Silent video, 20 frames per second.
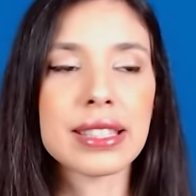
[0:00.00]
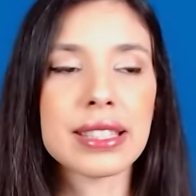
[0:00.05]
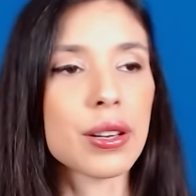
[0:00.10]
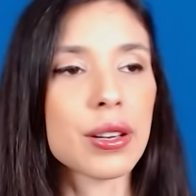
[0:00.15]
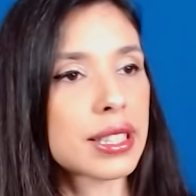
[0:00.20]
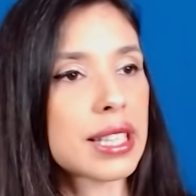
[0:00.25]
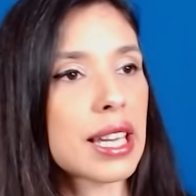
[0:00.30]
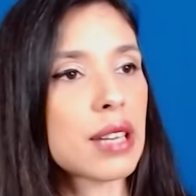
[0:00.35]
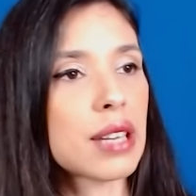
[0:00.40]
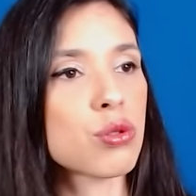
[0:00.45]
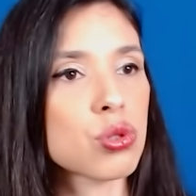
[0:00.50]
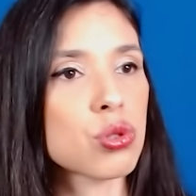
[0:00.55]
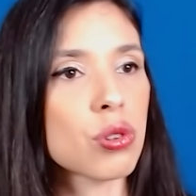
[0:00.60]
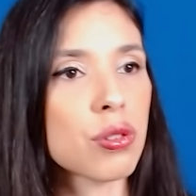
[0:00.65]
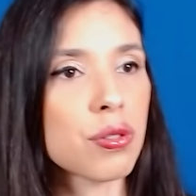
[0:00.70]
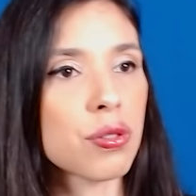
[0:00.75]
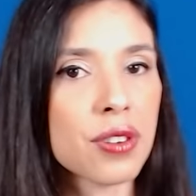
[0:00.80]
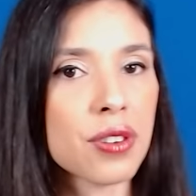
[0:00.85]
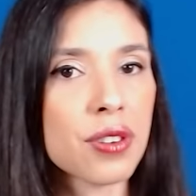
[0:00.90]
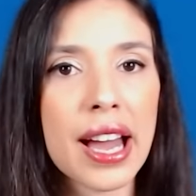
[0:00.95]
Então, tem um
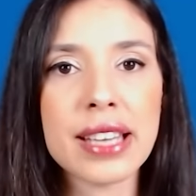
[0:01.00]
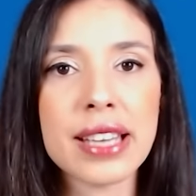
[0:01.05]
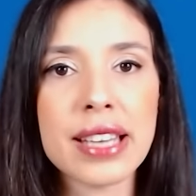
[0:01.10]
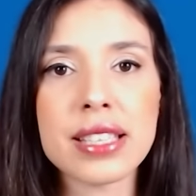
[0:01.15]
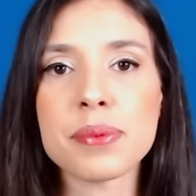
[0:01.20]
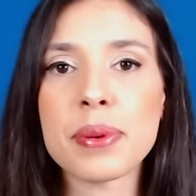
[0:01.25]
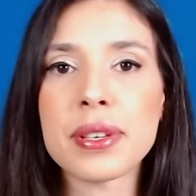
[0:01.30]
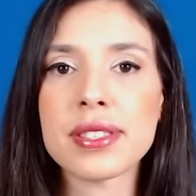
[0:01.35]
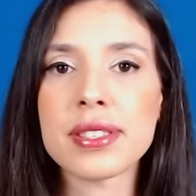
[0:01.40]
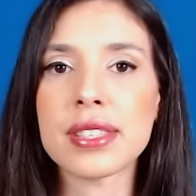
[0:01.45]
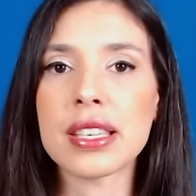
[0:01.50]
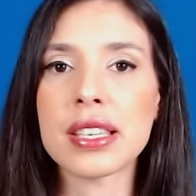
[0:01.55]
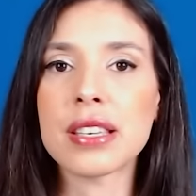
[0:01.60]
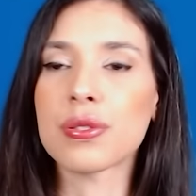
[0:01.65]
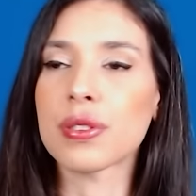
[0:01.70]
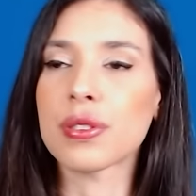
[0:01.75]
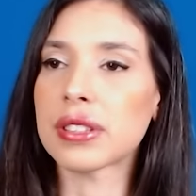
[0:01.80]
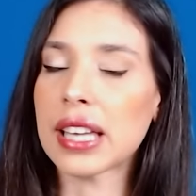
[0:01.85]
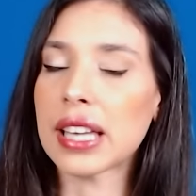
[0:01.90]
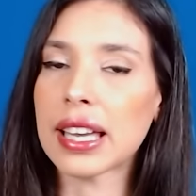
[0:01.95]
sofá
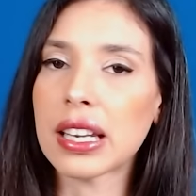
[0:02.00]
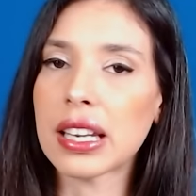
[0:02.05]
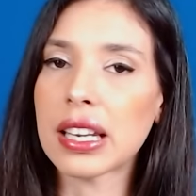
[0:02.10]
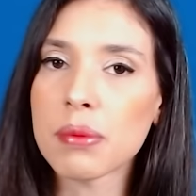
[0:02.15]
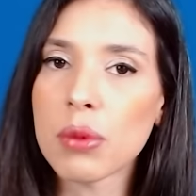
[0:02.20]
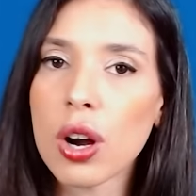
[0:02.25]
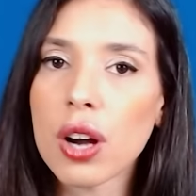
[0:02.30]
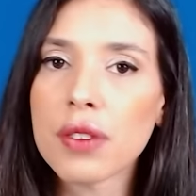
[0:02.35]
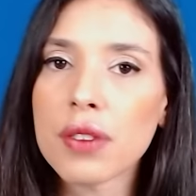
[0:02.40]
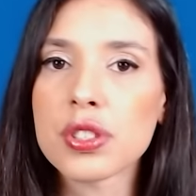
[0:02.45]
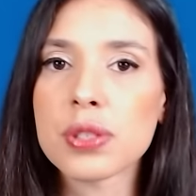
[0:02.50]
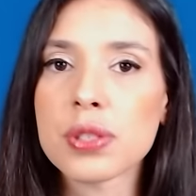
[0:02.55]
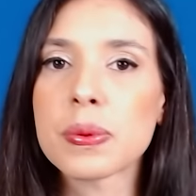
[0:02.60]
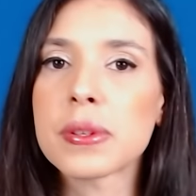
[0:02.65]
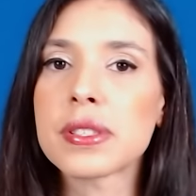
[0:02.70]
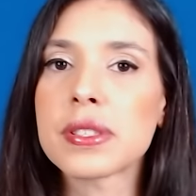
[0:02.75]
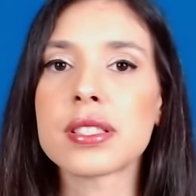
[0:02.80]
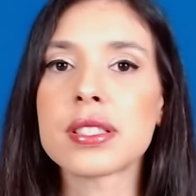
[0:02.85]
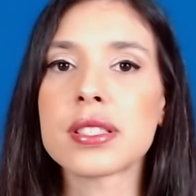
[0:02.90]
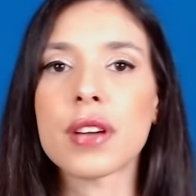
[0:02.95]
específico, tem aquele móvel
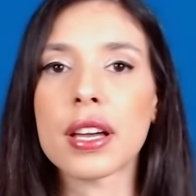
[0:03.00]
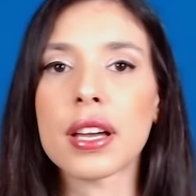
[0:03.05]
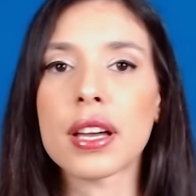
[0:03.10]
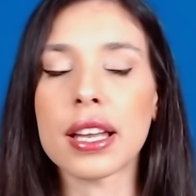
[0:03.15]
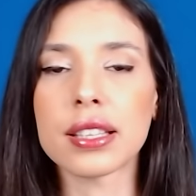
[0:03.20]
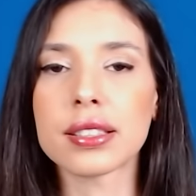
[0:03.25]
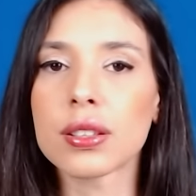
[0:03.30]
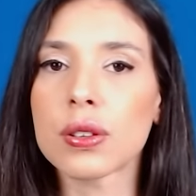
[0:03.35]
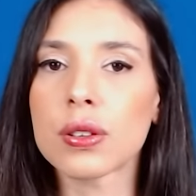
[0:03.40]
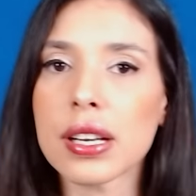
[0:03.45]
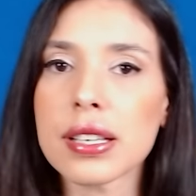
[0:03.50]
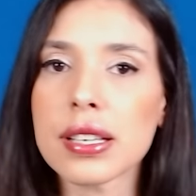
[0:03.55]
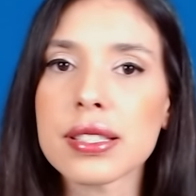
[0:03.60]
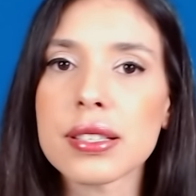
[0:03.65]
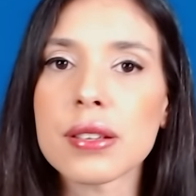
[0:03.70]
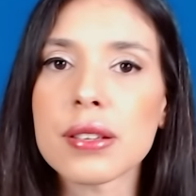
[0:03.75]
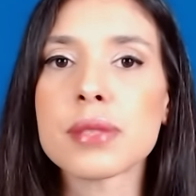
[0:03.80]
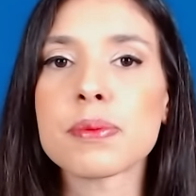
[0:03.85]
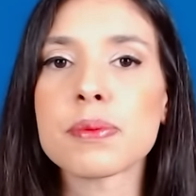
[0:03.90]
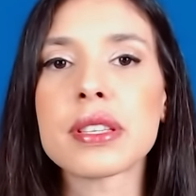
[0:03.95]
específico, aquela
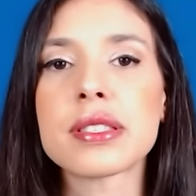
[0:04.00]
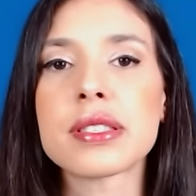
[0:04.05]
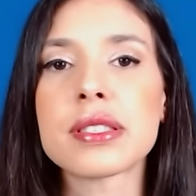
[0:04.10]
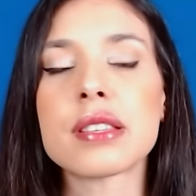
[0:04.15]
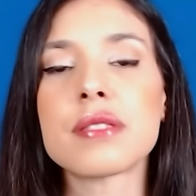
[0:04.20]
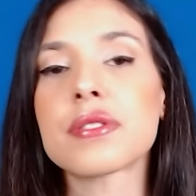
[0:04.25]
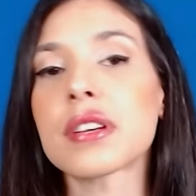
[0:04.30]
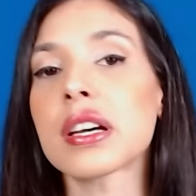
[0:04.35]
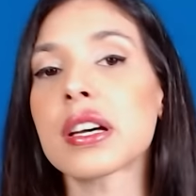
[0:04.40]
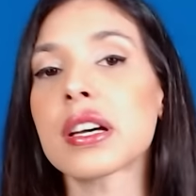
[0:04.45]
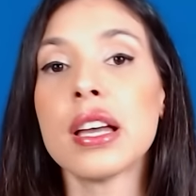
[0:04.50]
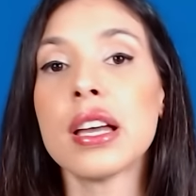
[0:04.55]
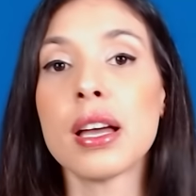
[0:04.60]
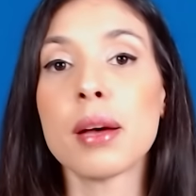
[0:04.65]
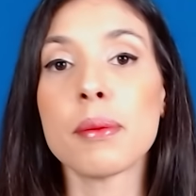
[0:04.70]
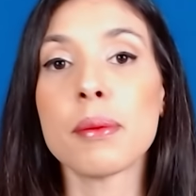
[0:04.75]
decoração específica